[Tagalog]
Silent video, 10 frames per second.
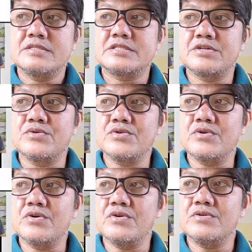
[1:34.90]

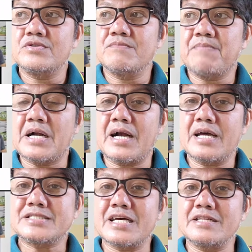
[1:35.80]
Siguro yung
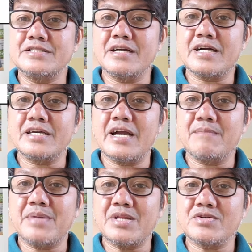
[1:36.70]
pagkaasar niya kay
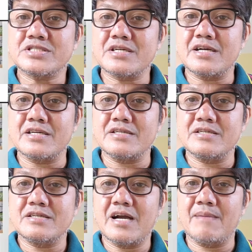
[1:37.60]
Abalos
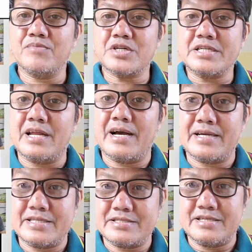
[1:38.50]
ay abot
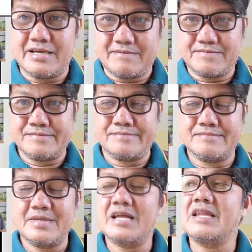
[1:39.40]
langit niya.
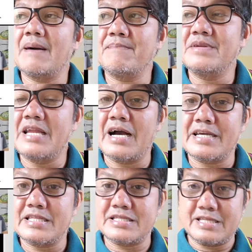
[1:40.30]
Alab
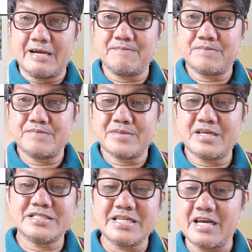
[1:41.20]
langit na.
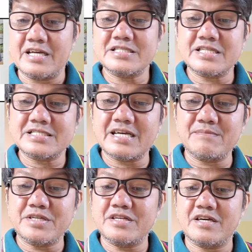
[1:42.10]
Kasi nga,
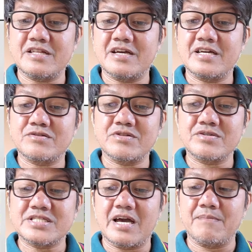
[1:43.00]
sinasabi niya na eto
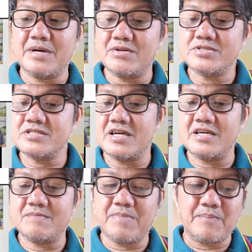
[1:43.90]
daw si Abalos
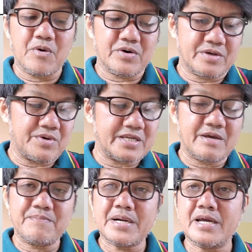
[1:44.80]
ay papogi.
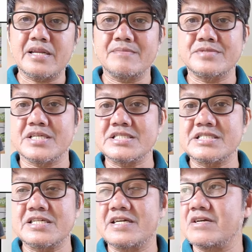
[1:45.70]
Wala tayong pakialam dyan.
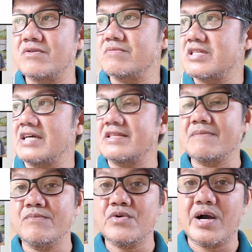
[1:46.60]
Sige, kung
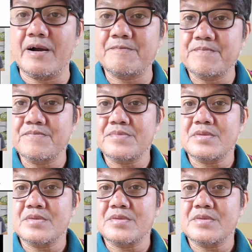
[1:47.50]
tatakbo ka.